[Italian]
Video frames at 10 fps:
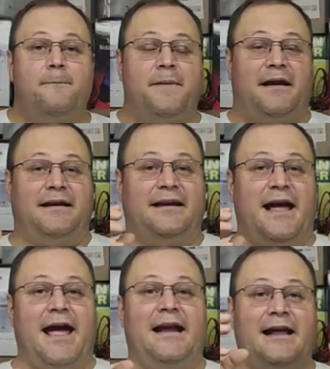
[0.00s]

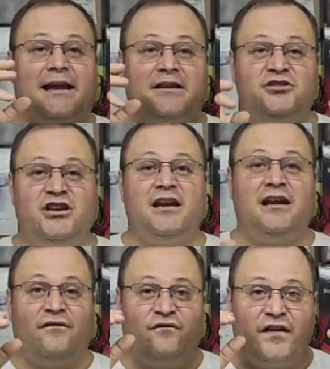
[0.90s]
Perché le
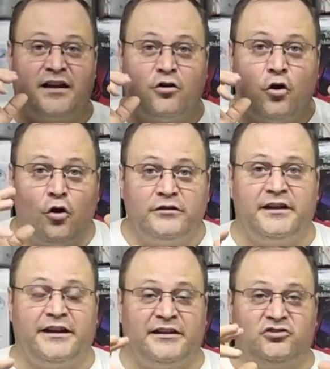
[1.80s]
regine
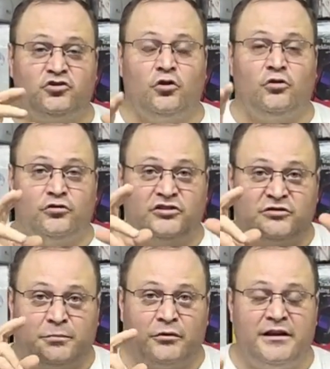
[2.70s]
feconde che sono
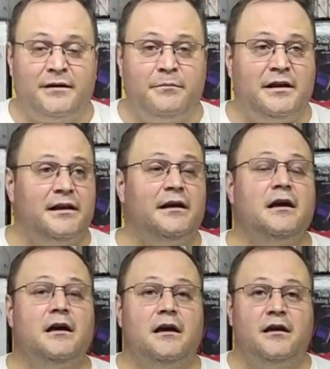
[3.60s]
disponibili
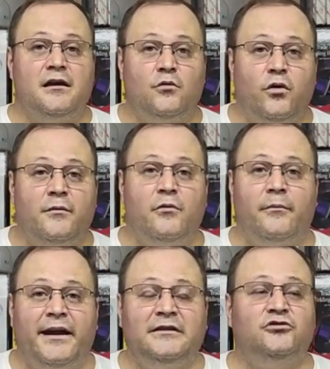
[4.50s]
in quel
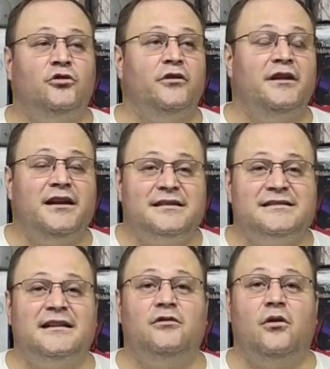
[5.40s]
momento
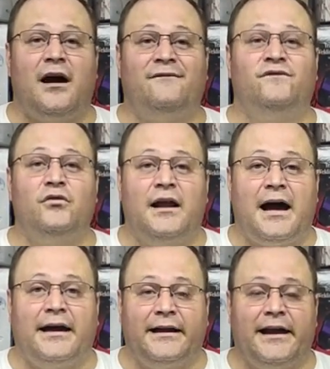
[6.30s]
iniziano a
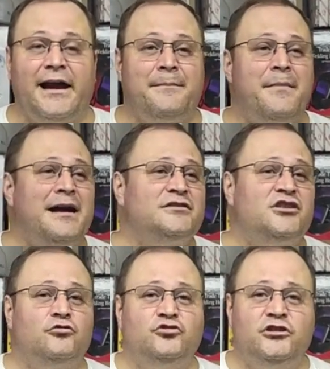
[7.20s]
volare e
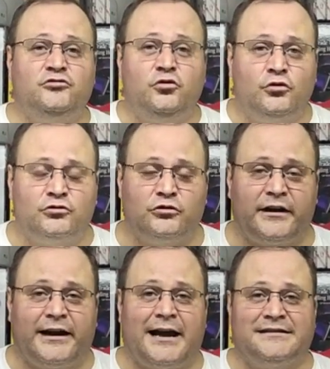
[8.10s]
mangiano di tutto,
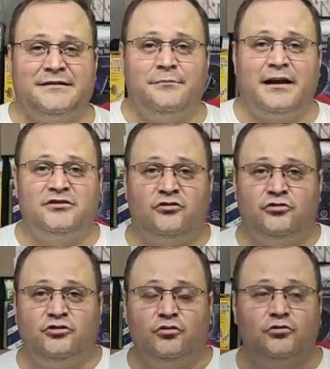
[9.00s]
ragazzi, mangiano
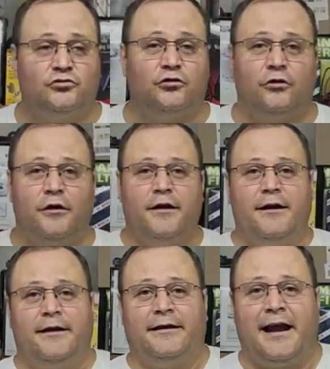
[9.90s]
di tutto.
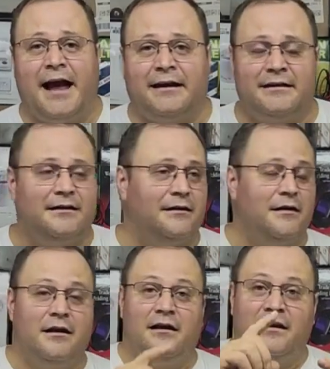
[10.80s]
Ragni,
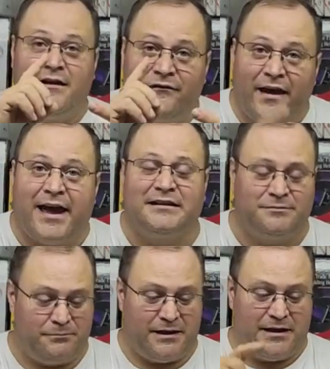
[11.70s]
le
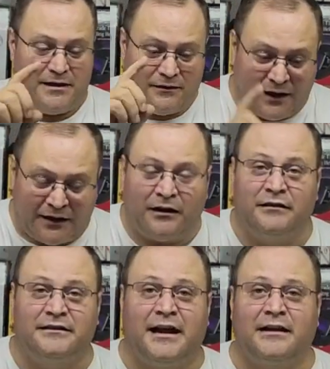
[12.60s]
vespe,
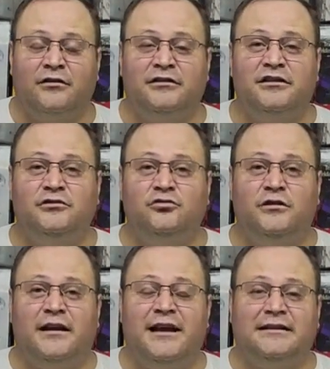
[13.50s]
attaccano
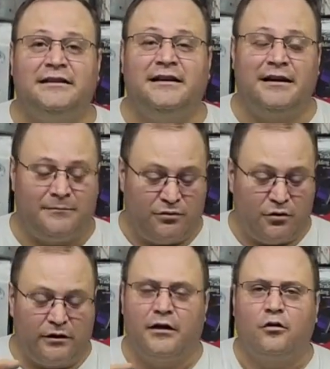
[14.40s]
addirittura gli altri
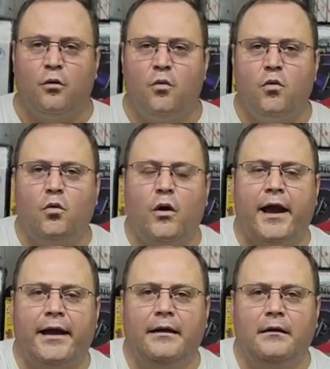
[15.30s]
calabroni,
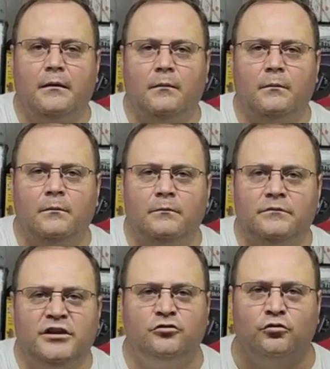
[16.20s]
comunque
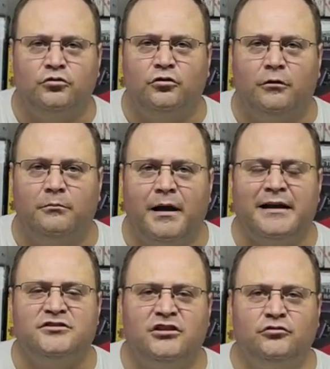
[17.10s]
di tutto,
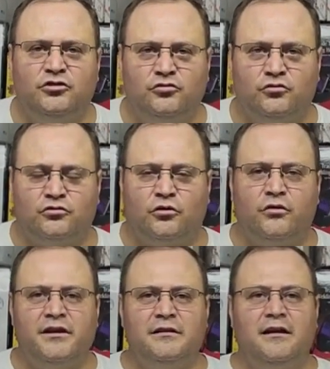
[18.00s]
mangiano di tutto,
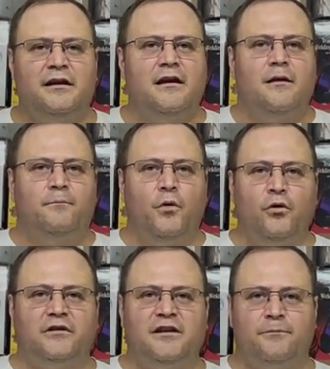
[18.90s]
quindi
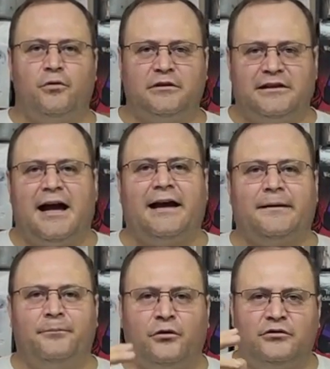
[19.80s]
pur di
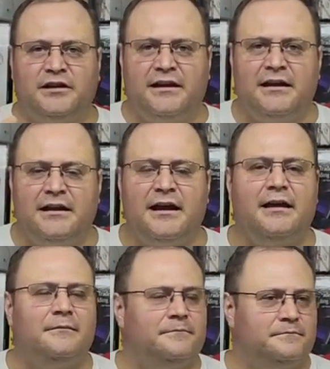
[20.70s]
portare
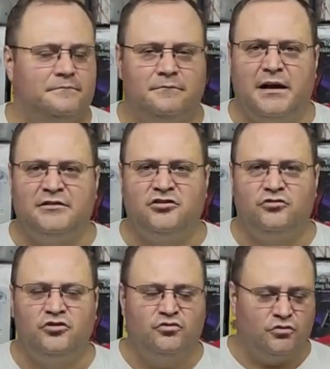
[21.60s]
proteine
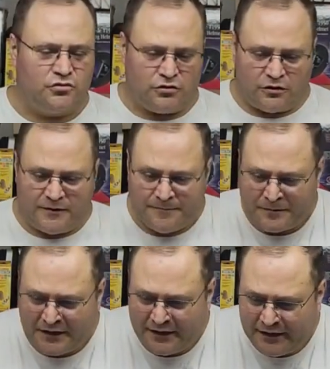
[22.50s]
mangiano di tutto.
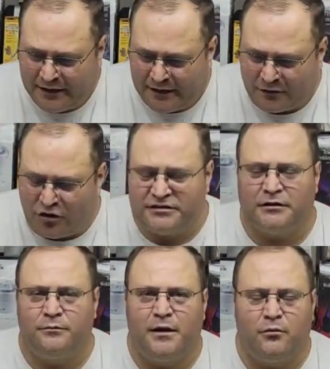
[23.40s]
Cosa
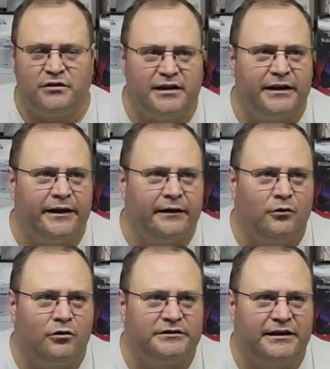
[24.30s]
dobbiamo dire
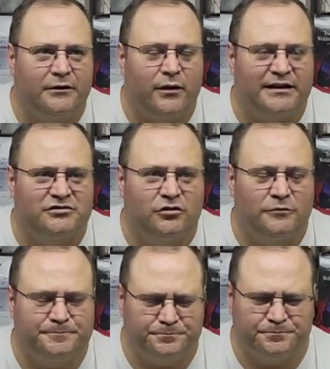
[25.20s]
oltre a
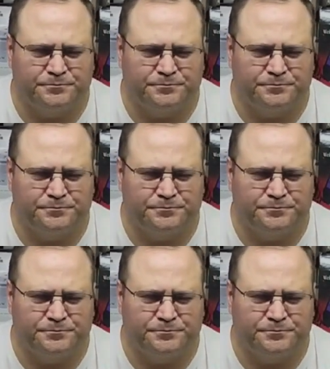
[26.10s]
questo?